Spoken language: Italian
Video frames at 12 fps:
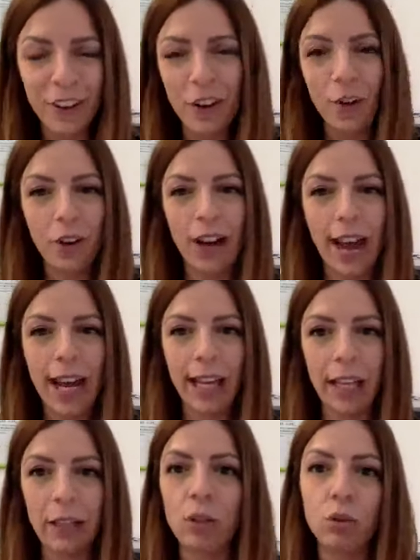Ok,
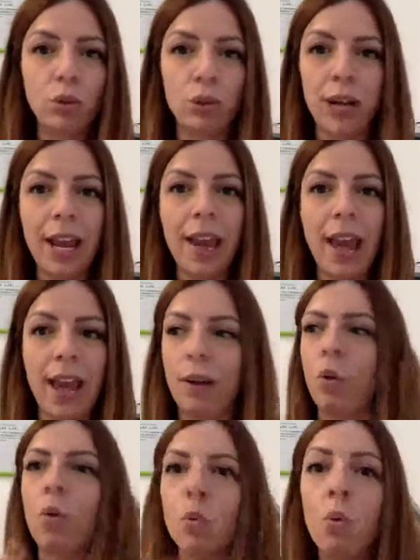l'odore
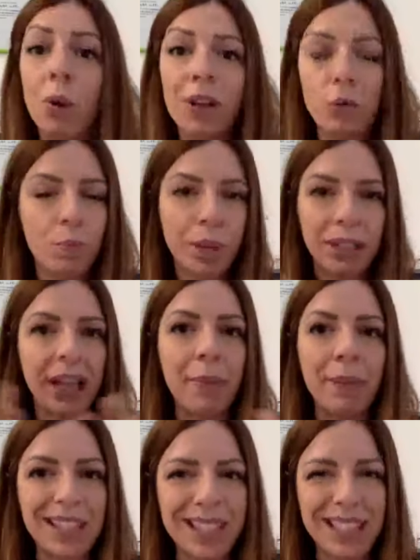è quello
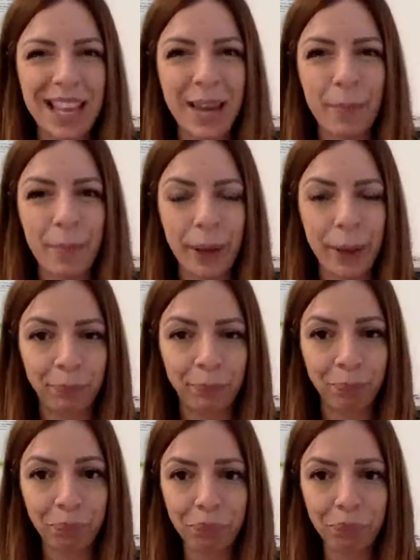praticamente sempre.